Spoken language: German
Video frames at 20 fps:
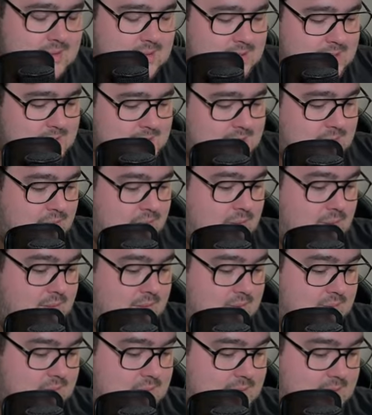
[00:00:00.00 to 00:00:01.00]
So,
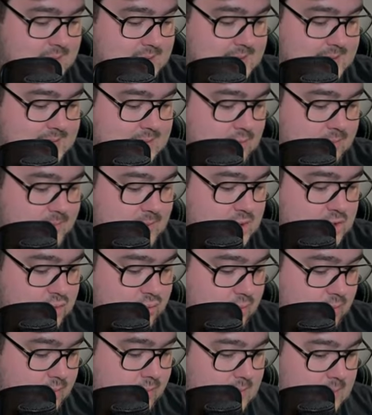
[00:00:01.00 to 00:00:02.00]
das ist doch mal
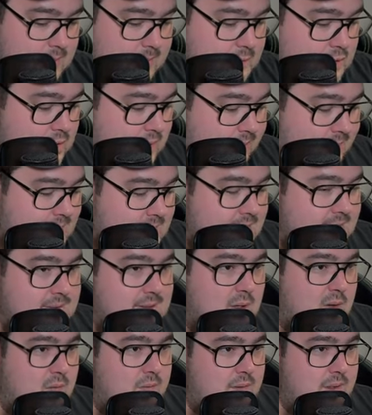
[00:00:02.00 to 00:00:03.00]
schön. Habe ich schon erwähnt, dass ich
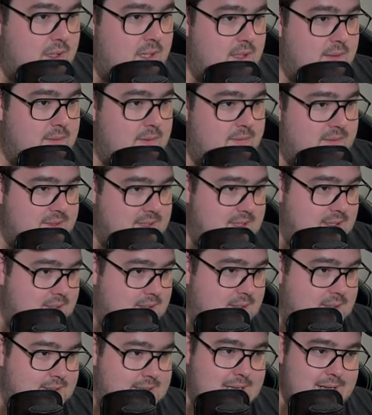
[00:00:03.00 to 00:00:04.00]
aufgeregt bin, was hier
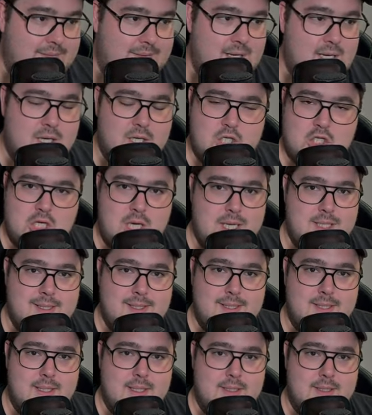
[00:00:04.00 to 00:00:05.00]
drin ist? Ey, wenn da Scheiße
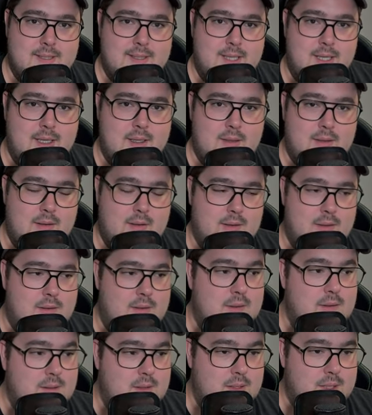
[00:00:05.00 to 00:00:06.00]
drin ist, gell?
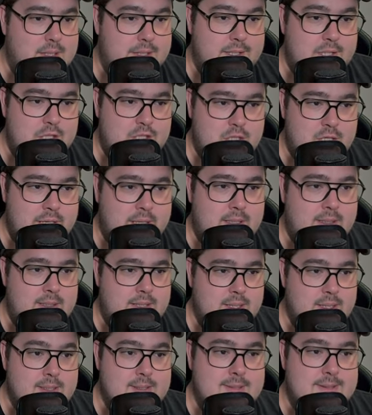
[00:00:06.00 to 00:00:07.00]
Ich schick
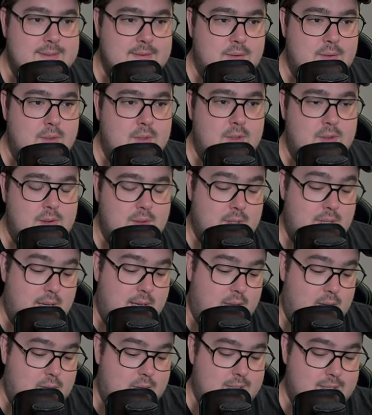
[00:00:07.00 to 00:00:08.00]
dir das zurück, Herr
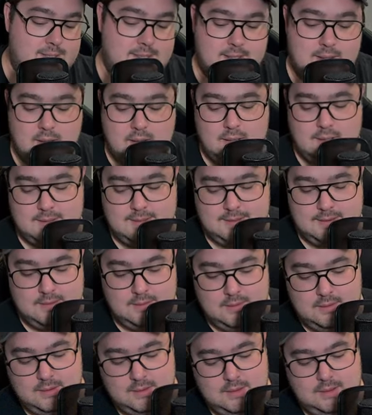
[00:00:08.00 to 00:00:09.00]
Crazy Cards.
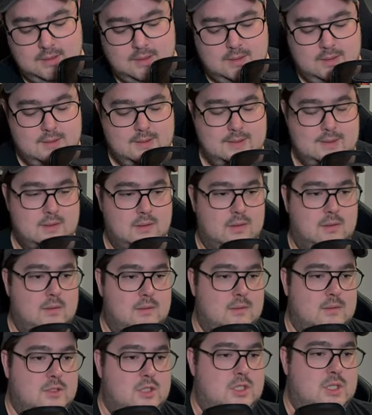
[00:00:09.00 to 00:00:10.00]
So,
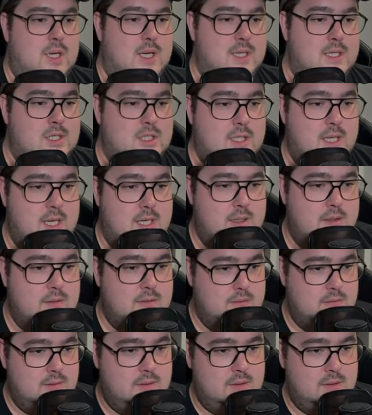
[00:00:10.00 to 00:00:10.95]
strahlende Sterne.